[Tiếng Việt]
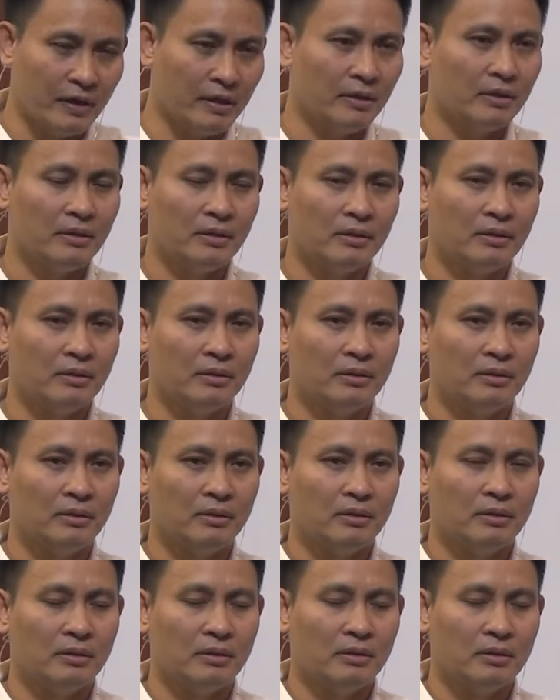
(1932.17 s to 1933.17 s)
bởi vì
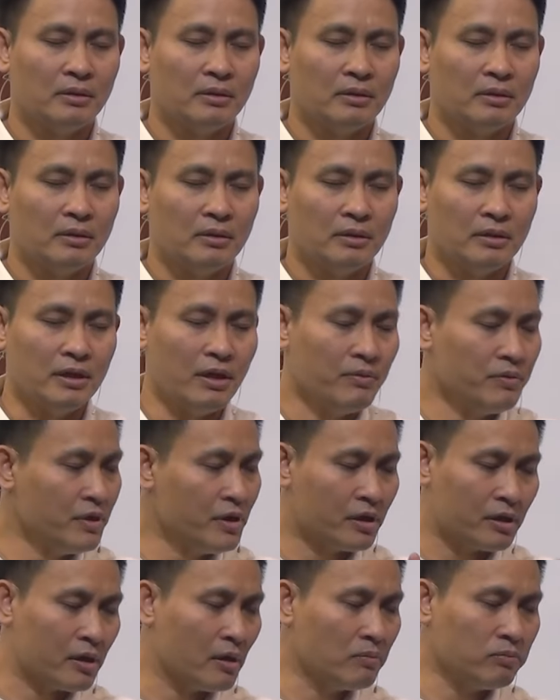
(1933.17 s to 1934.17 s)

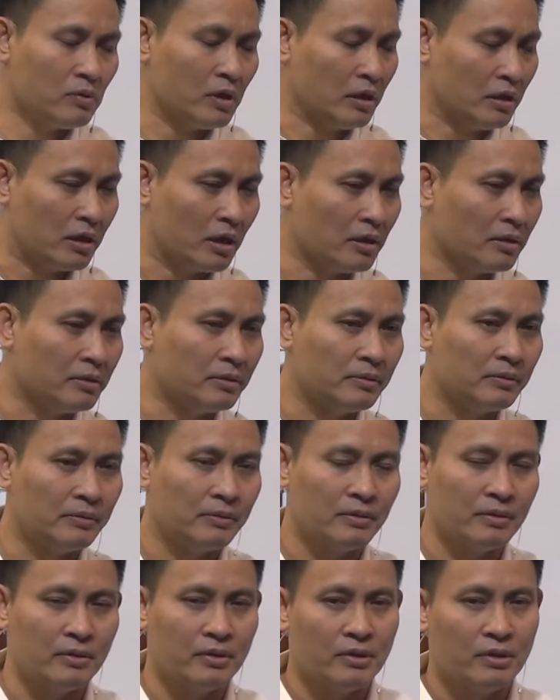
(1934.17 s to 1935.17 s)
nếu như không cẩn
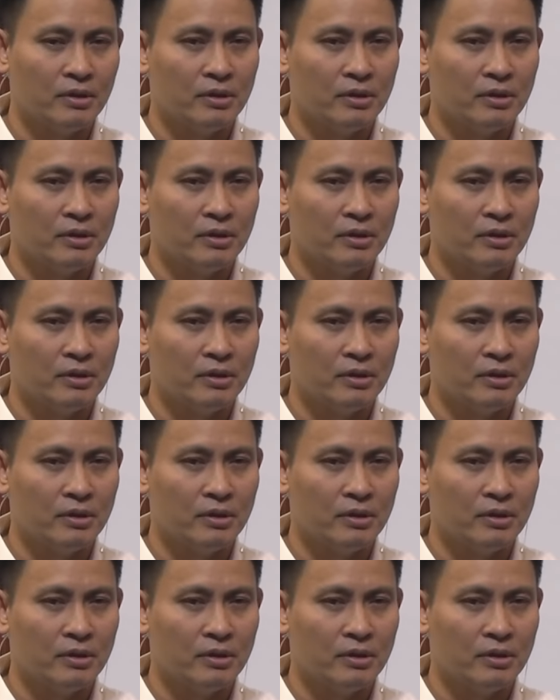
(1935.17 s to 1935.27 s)
thận